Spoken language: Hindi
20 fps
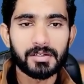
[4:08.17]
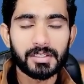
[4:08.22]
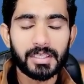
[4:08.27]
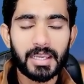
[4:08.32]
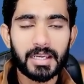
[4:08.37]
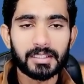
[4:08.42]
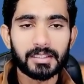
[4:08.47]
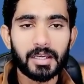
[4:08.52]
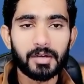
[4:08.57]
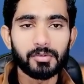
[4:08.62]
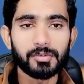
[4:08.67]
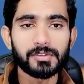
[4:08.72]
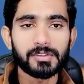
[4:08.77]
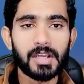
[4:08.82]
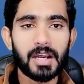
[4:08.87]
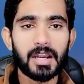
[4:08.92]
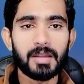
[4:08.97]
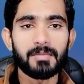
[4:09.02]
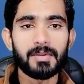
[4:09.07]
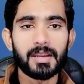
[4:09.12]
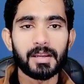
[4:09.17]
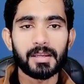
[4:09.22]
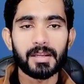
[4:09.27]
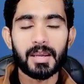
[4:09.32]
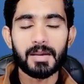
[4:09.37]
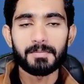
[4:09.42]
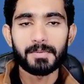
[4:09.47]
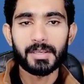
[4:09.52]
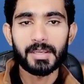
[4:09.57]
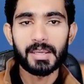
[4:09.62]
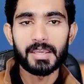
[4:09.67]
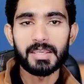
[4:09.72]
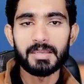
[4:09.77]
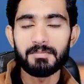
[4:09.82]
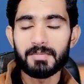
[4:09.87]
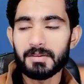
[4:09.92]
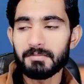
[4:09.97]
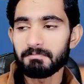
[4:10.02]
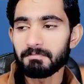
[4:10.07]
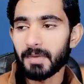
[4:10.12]
क्या था उस कार्ड में अगर आप कहीं
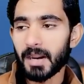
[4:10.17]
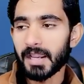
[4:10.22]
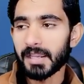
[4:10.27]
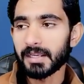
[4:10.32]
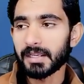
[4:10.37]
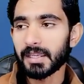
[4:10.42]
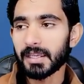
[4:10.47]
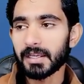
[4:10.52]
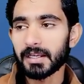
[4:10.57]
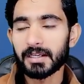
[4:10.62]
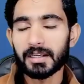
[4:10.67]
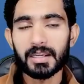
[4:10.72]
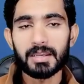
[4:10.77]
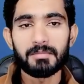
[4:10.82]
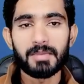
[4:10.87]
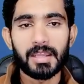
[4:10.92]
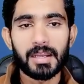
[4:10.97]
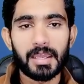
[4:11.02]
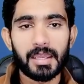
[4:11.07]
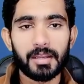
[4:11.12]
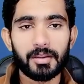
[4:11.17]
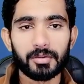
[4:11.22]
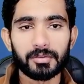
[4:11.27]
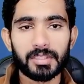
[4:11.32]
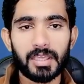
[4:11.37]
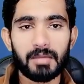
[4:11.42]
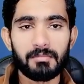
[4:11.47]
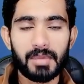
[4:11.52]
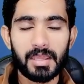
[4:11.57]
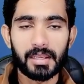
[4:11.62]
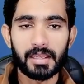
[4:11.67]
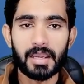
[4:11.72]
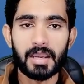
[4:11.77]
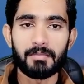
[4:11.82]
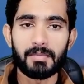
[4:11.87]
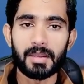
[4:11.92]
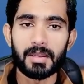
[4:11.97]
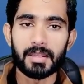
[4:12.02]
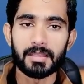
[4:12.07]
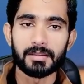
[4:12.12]
भी बाहर के कंट्री में रह रहे होते हैं
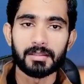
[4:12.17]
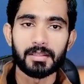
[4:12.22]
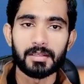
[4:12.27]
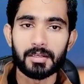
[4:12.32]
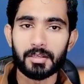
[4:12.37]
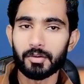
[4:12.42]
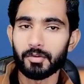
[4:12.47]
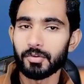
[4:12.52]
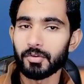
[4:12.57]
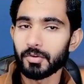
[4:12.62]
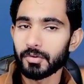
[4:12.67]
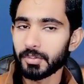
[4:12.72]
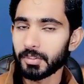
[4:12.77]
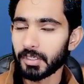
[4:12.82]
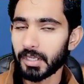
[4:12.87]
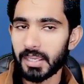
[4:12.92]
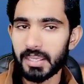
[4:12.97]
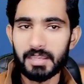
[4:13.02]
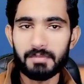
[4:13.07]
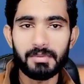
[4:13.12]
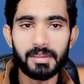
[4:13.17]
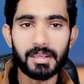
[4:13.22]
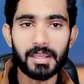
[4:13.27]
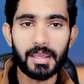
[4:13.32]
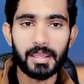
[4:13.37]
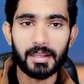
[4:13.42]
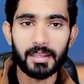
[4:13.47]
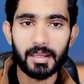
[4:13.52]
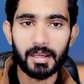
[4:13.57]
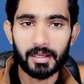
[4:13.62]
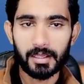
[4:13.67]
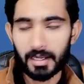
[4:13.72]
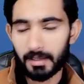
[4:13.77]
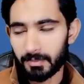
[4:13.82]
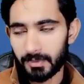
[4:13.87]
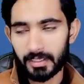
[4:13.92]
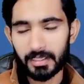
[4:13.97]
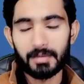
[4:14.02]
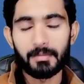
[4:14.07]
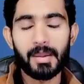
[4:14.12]
अमेरिका में लंदन न्यूयॉर्क कहीं भी रह रहे हैं अगर
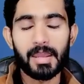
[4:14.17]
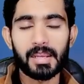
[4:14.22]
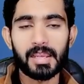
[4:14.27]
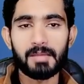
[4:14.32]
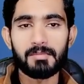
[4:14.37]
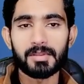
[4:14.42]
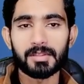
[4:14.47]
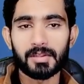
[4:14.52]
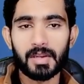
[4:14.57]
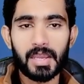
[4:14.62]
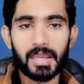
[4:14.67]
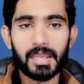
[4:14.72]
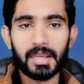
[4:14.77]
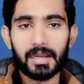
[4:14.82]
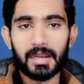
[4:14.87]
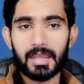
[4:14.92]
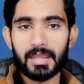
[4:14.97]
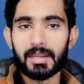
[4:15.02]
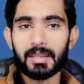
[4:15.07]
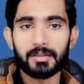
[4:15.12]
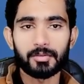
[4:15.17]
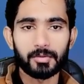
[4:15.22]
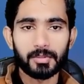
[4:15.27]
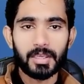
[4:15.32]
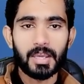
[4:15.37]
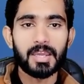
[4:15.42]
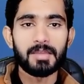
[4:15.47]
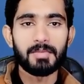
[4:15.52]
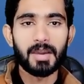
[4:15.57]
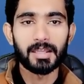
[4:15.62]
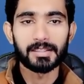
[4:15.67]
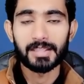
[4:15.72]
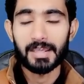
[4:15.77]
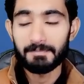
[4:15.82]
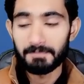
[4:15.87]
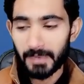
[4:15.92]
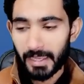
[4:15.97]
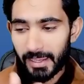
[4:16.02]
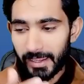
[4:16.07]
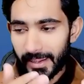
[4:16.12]
आप अमेरिका में तो रह रह रहे हैं तो क्या ही बात
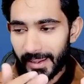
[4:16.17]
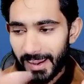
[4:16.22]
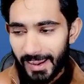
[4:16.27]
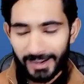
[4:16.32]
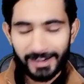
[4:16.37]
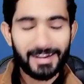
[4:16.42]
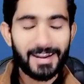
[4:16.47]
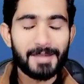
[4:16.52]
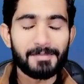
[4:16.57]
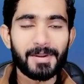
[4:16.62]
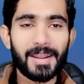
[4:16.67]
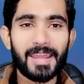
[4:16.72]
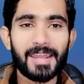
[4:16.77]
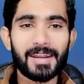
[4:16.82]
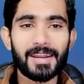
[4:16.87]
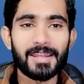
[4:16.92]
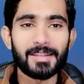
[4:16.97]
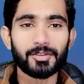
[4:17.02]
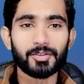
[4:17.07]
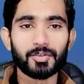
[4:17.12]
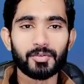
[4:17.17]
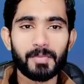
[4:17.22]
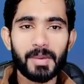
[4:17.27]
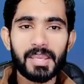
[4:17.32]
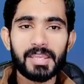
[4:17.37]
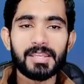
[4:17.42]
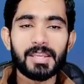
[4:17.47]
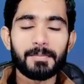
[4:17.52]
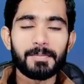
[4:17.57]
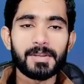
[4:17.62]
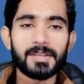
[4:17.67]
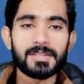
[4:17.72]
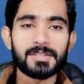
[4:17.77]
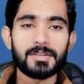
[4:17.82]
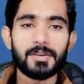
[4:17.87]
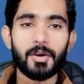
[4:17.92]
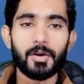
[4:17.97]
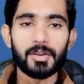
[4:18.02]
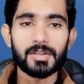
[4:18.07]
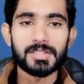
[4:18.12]
है अगर आप रह रहे हैं दुबई या फिर
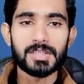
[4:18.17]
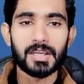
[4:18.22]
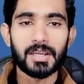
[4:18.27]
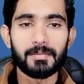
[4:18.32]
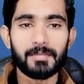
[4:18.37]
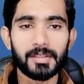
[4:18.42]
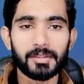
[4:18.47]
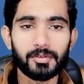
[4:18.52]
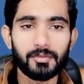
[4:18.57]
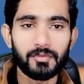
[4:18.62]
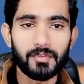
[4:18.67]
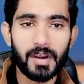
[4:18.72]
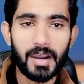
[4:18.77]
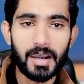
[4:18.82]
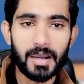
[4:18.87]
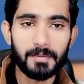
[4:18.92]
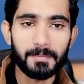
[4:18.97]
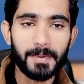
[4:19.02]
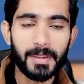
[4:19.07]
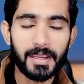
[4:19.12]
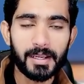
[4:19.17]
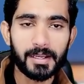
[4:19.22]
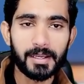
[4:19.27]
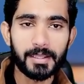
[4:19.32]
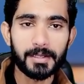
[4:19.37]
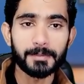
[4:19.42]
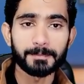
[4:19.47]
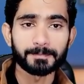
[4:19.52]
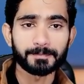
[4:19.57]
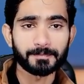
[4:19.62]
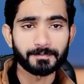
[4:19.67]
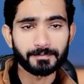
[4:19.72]
किसी और जगह में तो वहाँ पर अगर